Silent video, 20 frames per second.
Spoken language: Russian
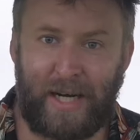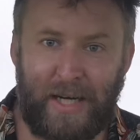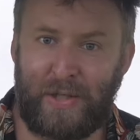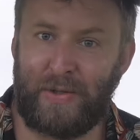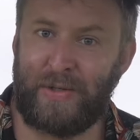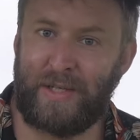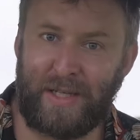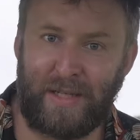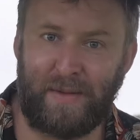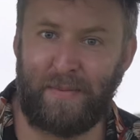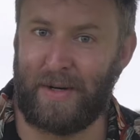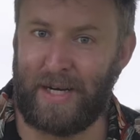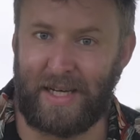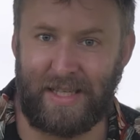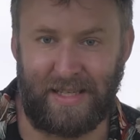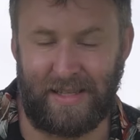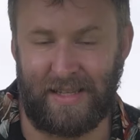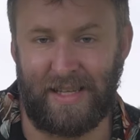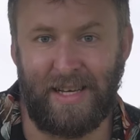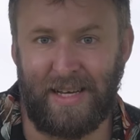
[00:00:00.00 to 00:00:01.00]
я хочу делать
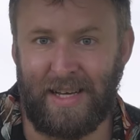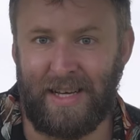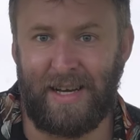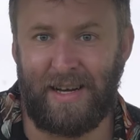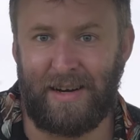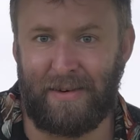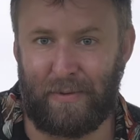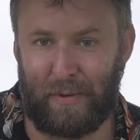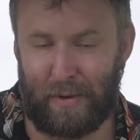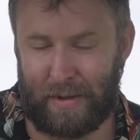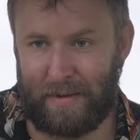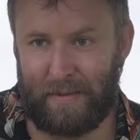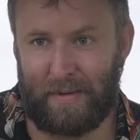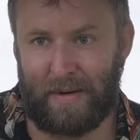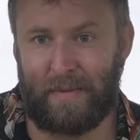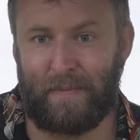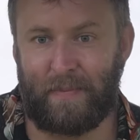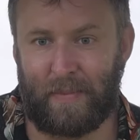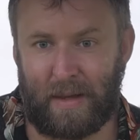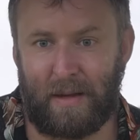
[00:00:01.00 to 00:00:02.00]
магазин, вот,
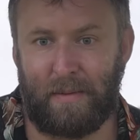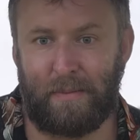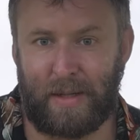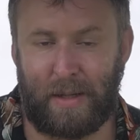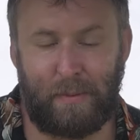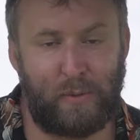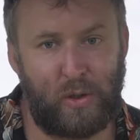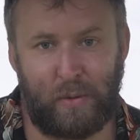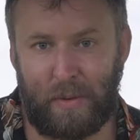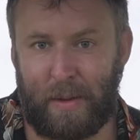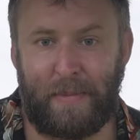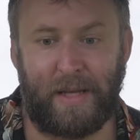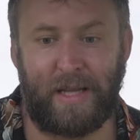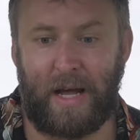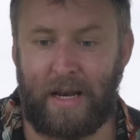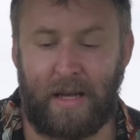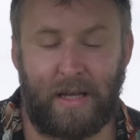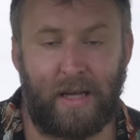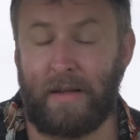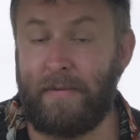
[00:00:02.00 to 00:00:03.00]
э, потому что у меня
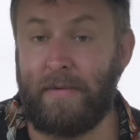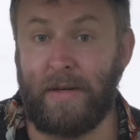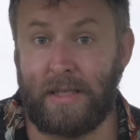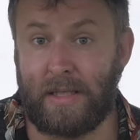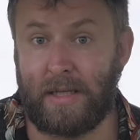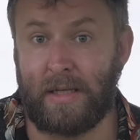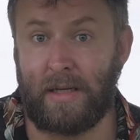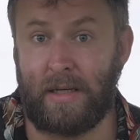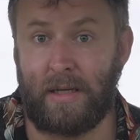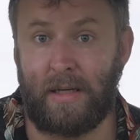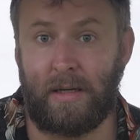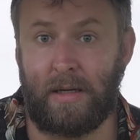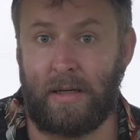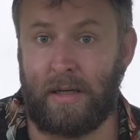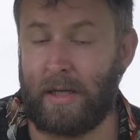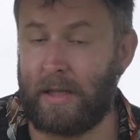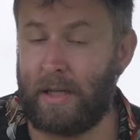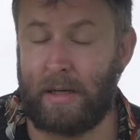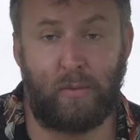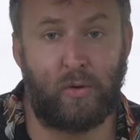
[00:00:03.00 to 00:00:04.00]
банально нет визы и
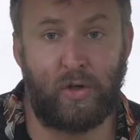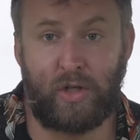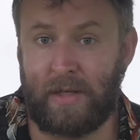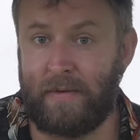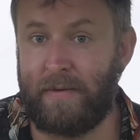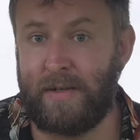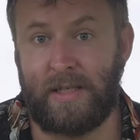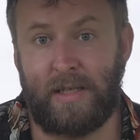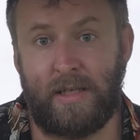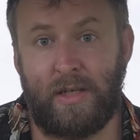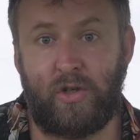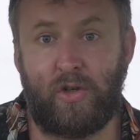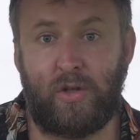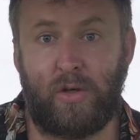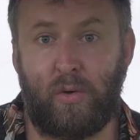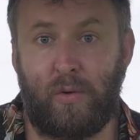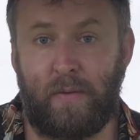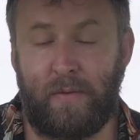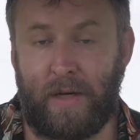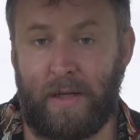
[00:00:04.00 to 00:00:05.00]
нет рабочей визы, ничего
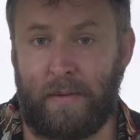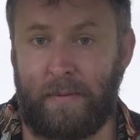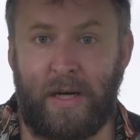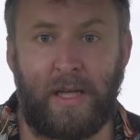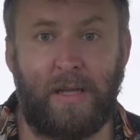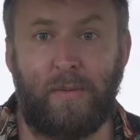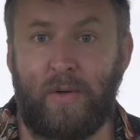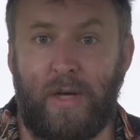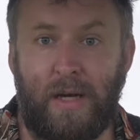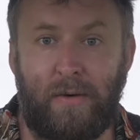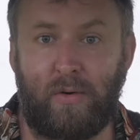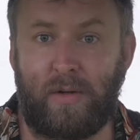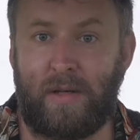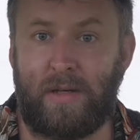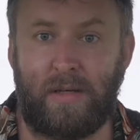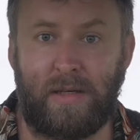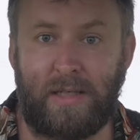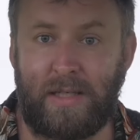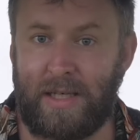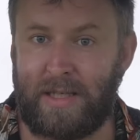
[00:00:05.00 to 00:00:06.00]
такого нет, поэтому я вот
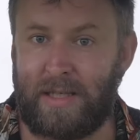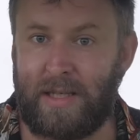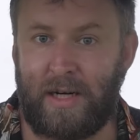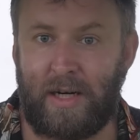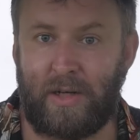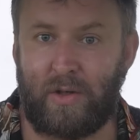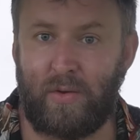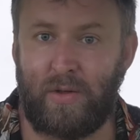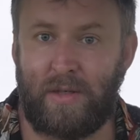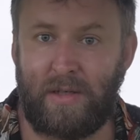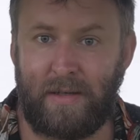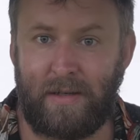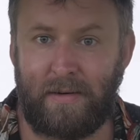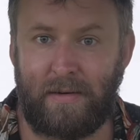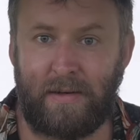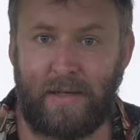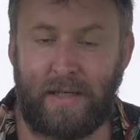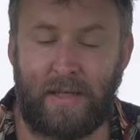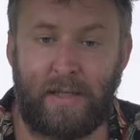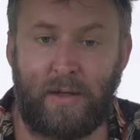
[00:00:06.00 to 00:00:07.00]
здесь нахожусь,
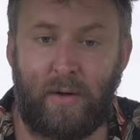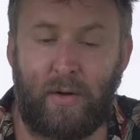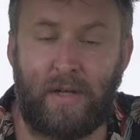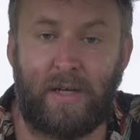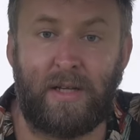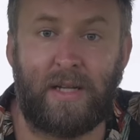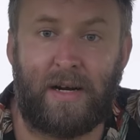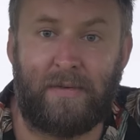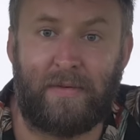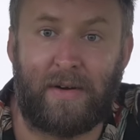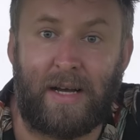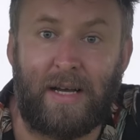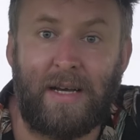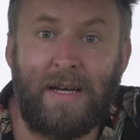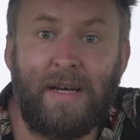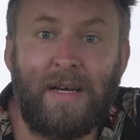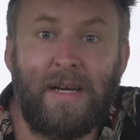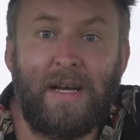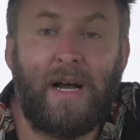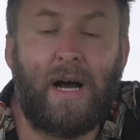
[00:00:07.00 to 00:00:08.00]
где зеленая травка,
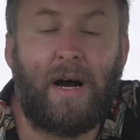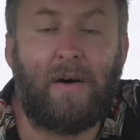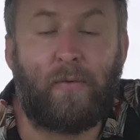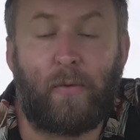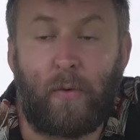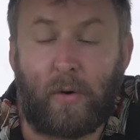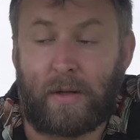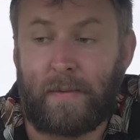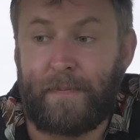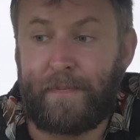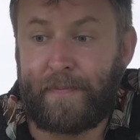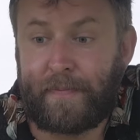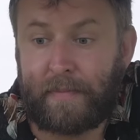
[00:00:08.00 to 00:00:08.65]
вот.